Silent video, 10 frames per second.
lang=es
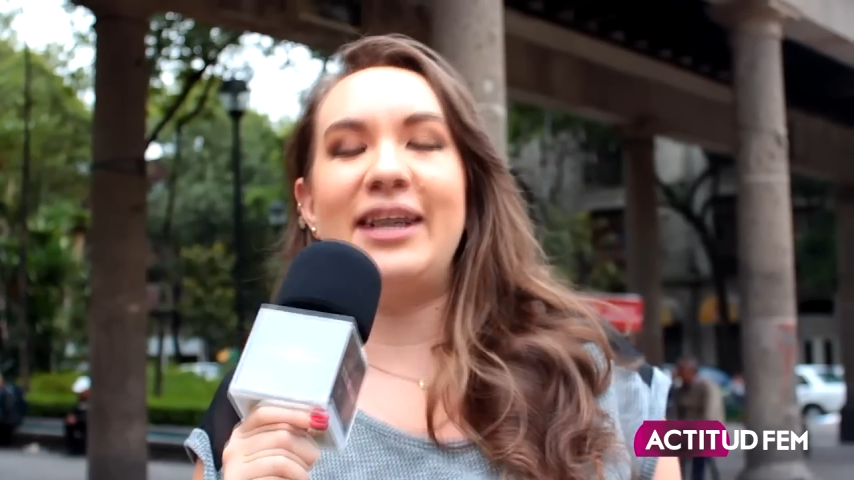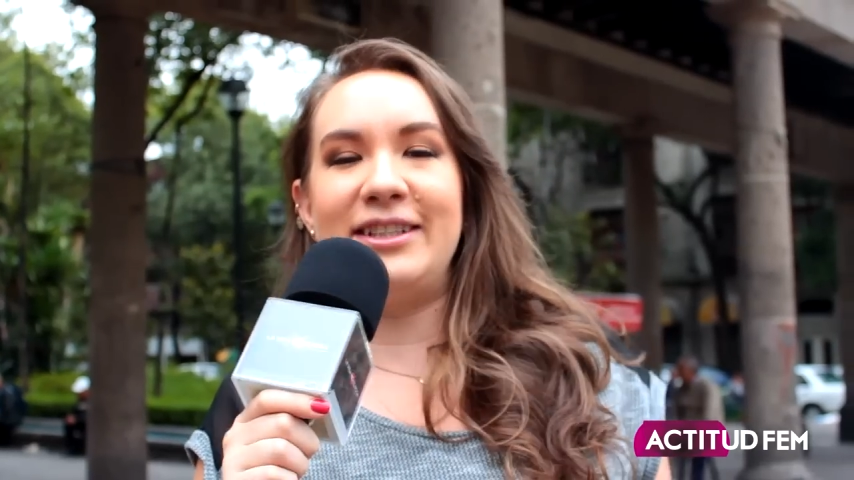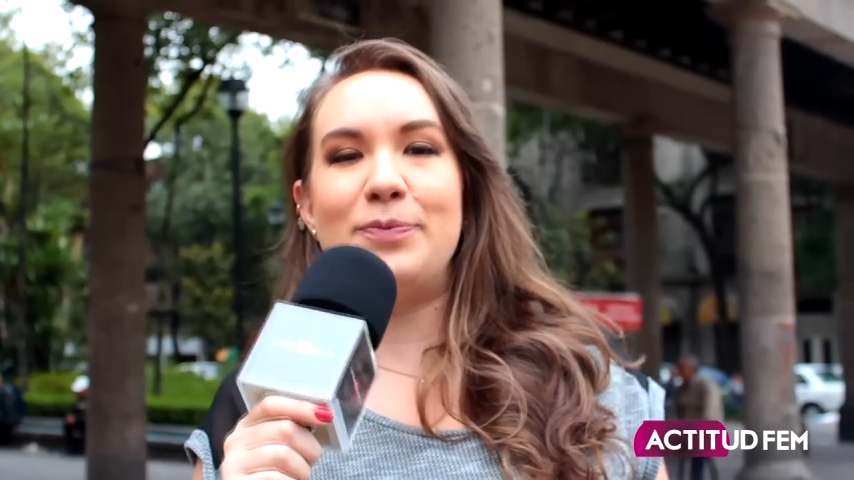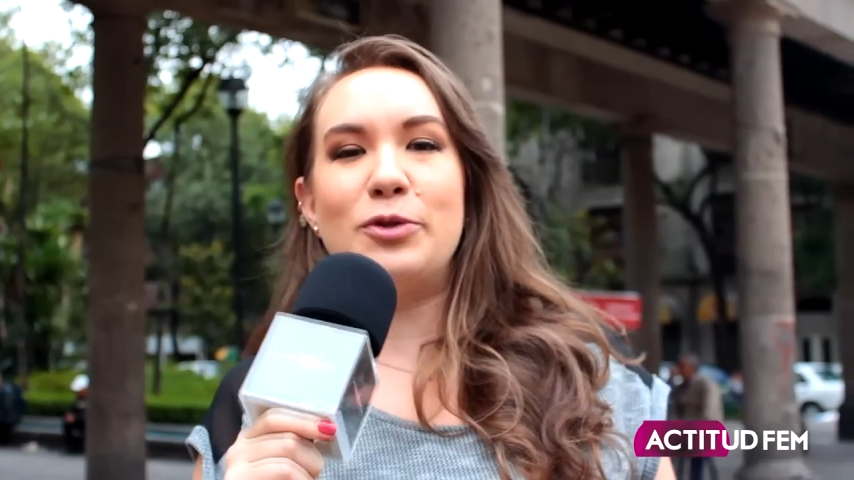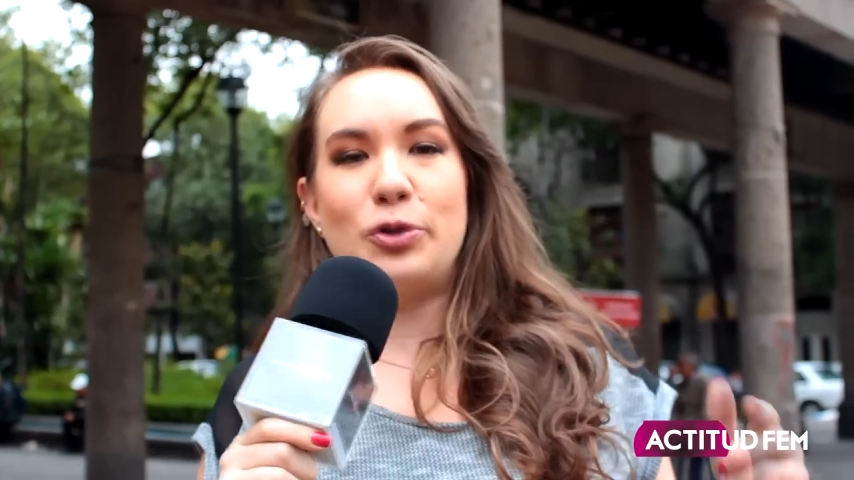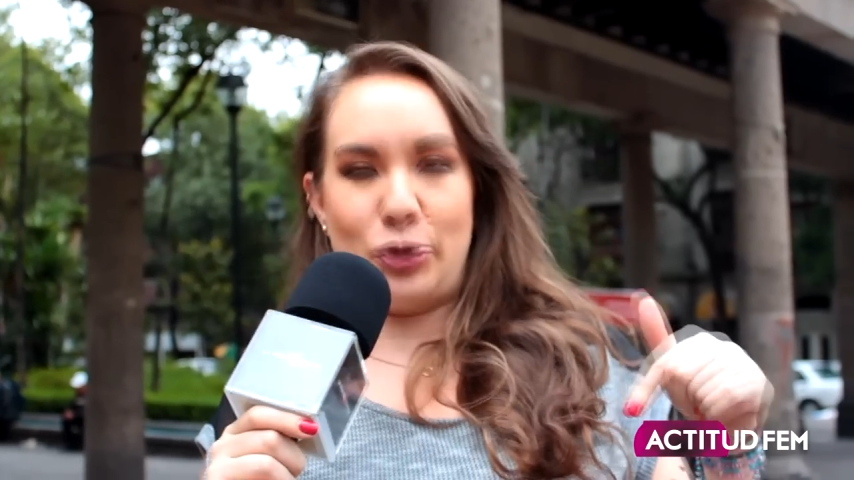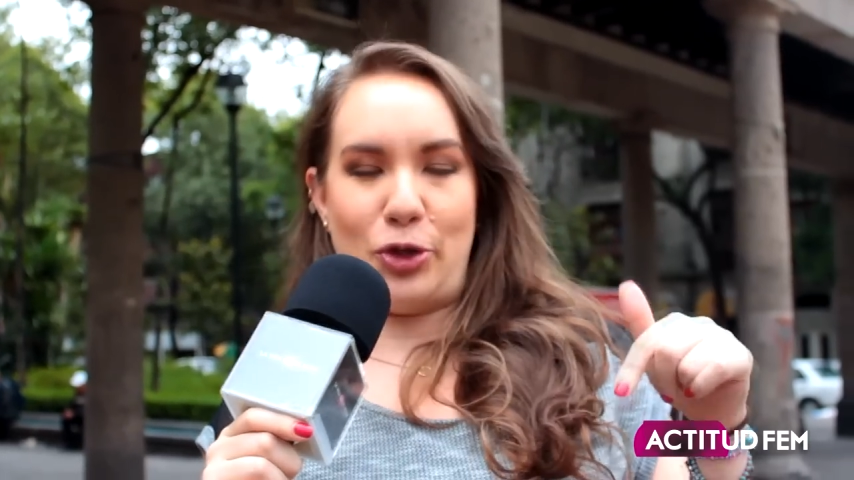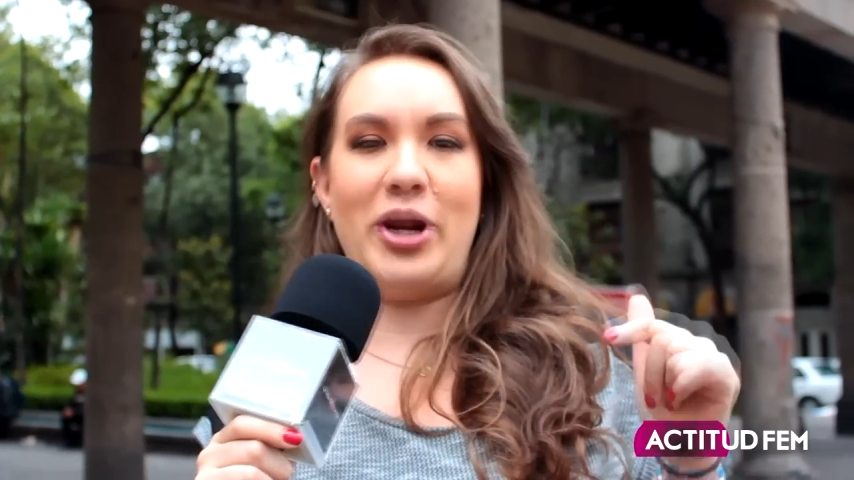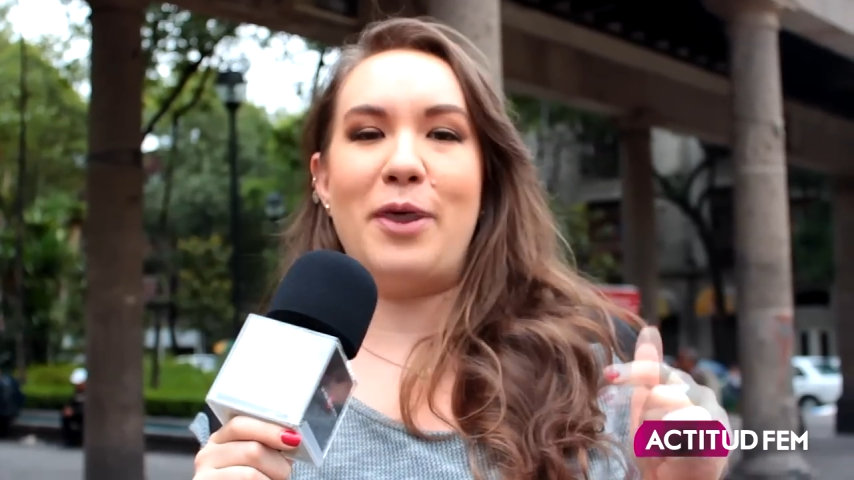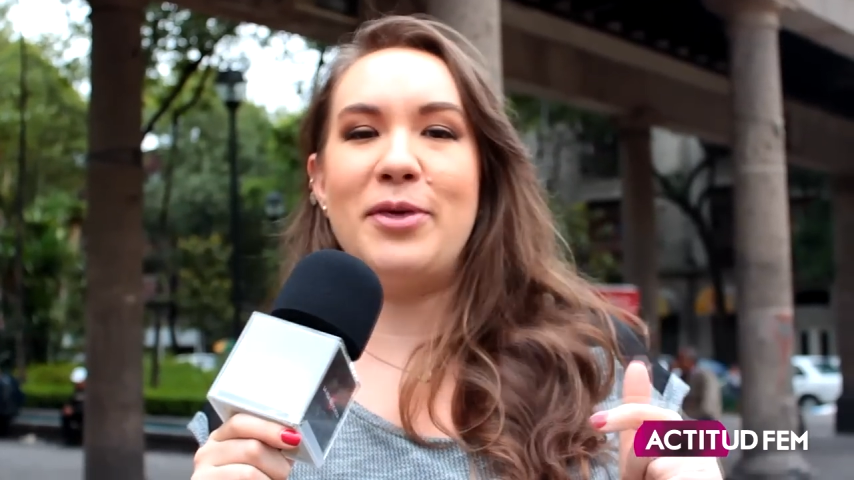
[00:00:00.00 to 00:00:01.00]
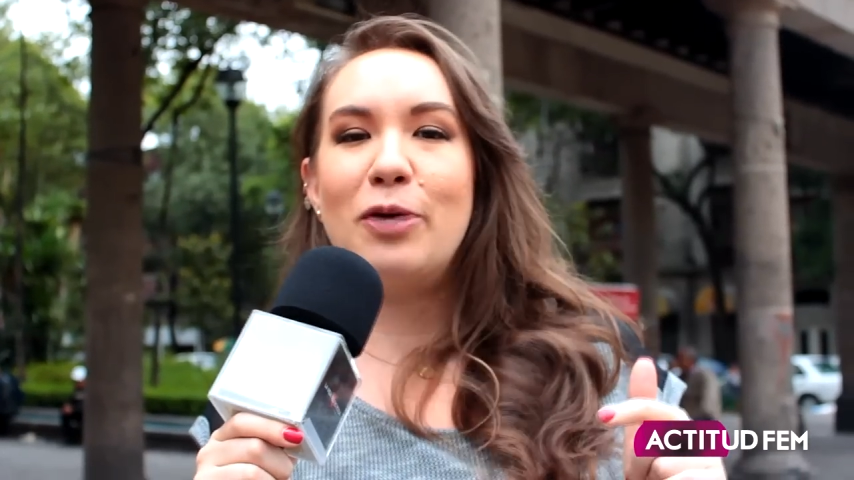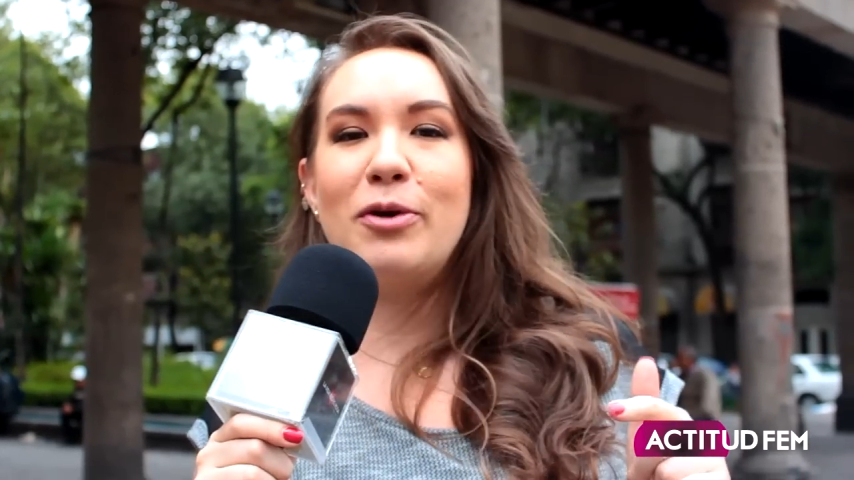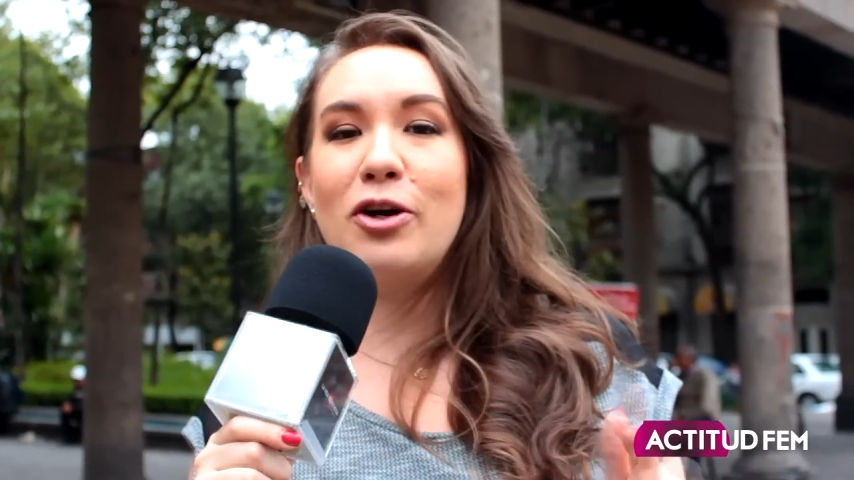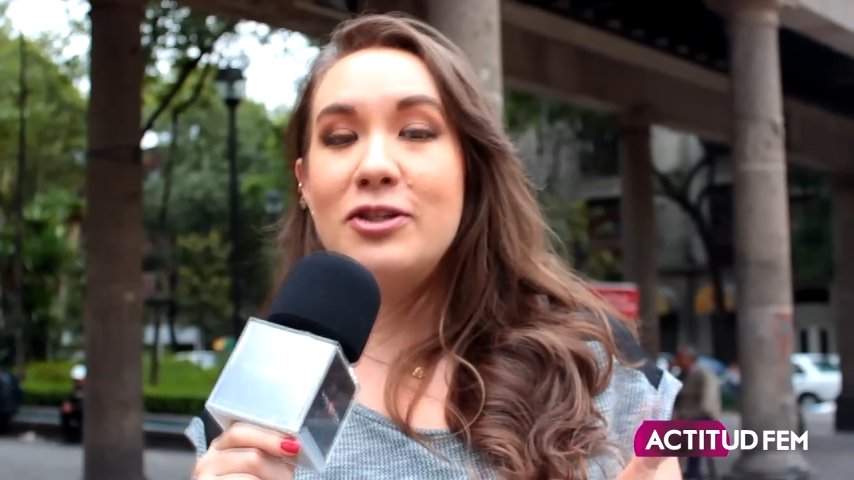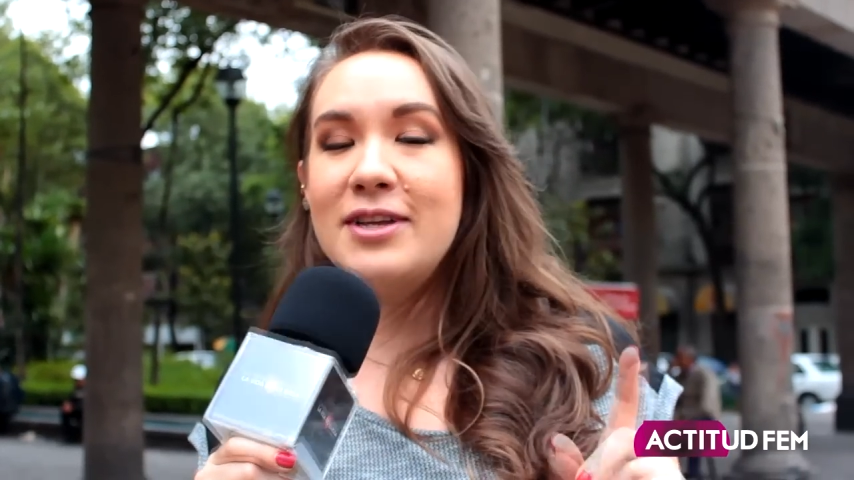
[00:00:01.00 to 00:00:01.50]
que hicimos justo de La Vida No
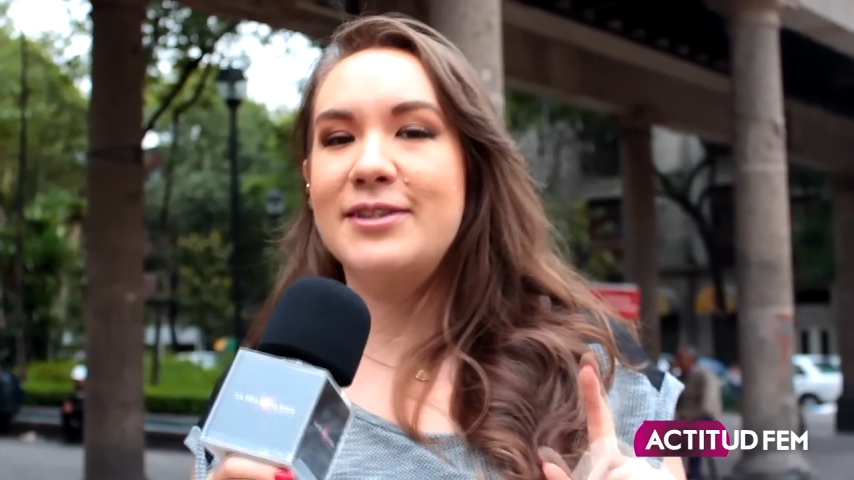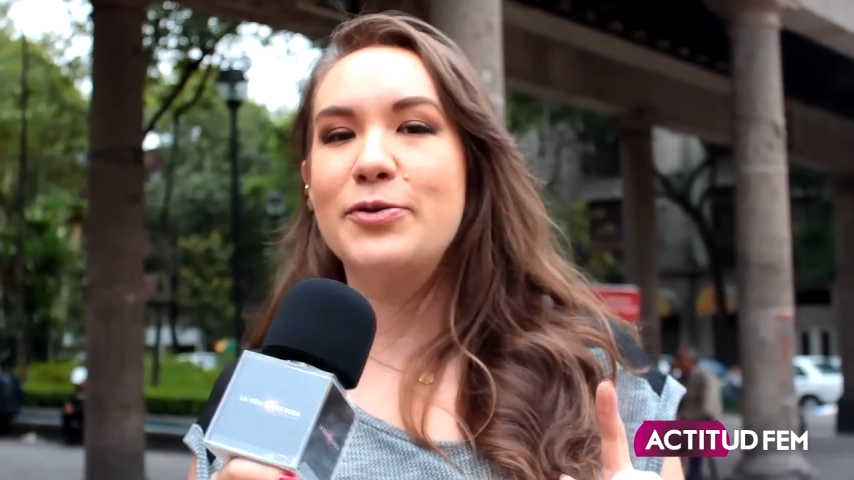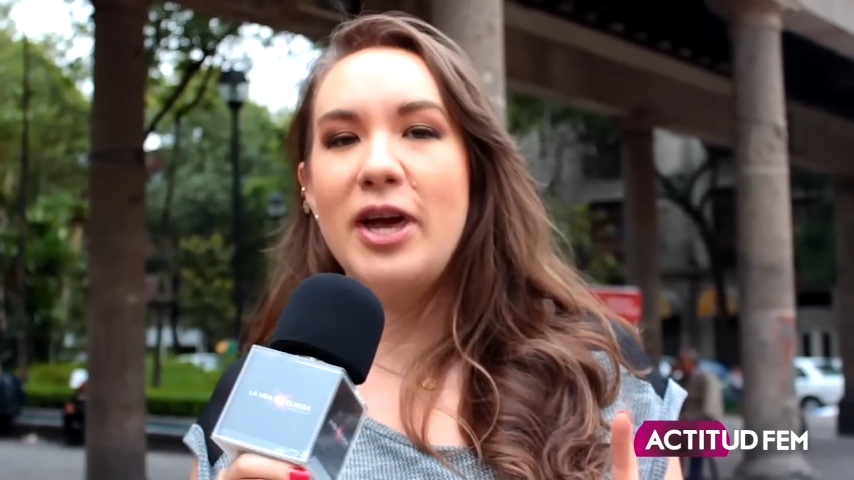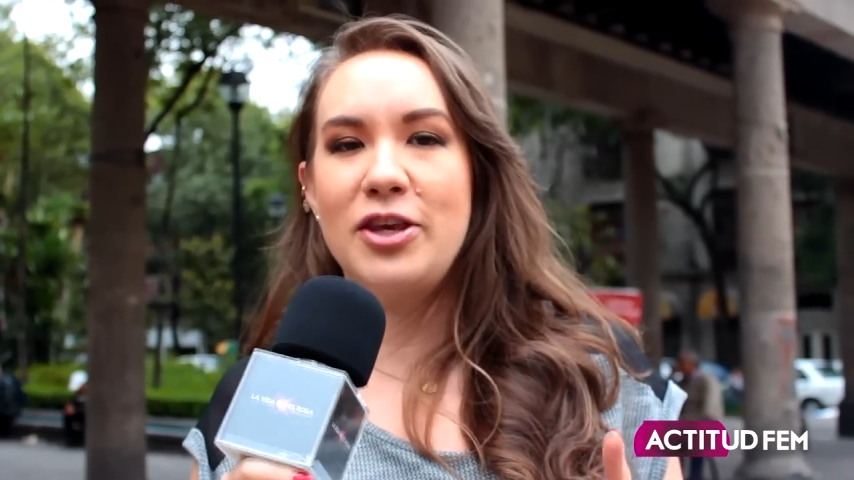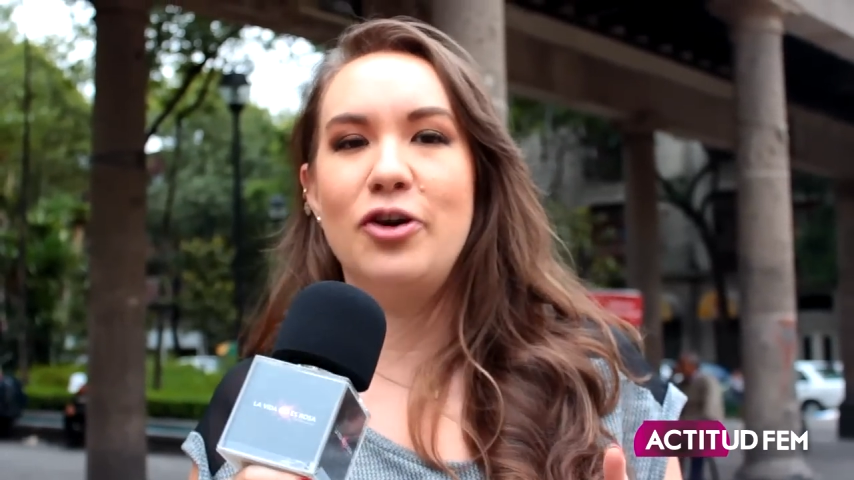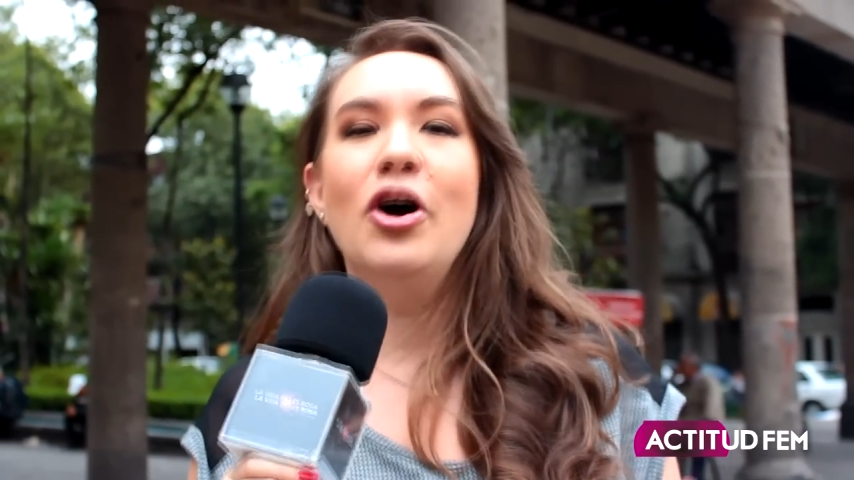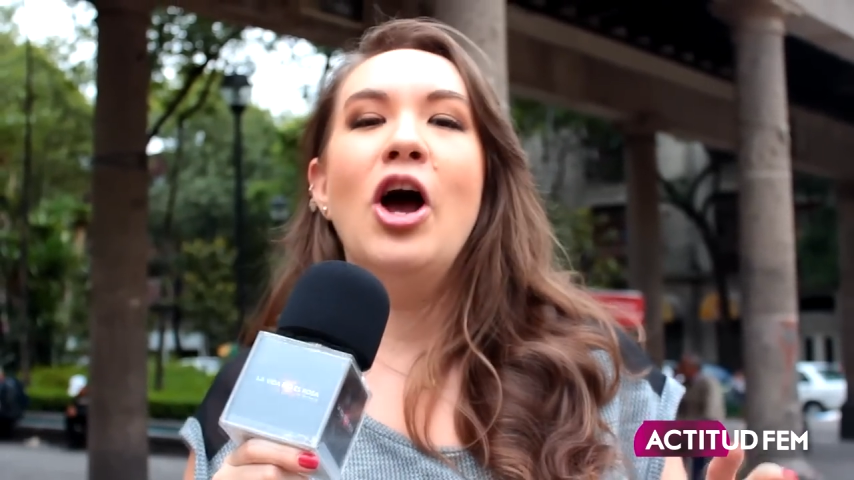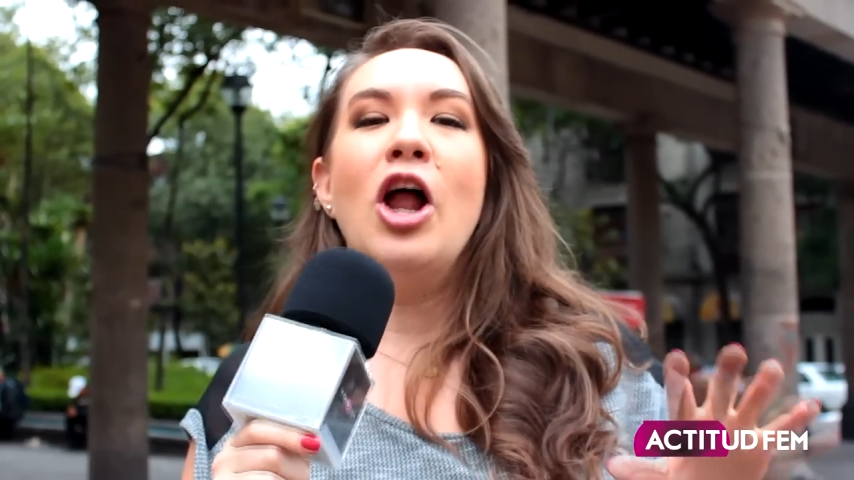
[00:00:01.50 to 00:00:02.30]
es Rosa hace un año,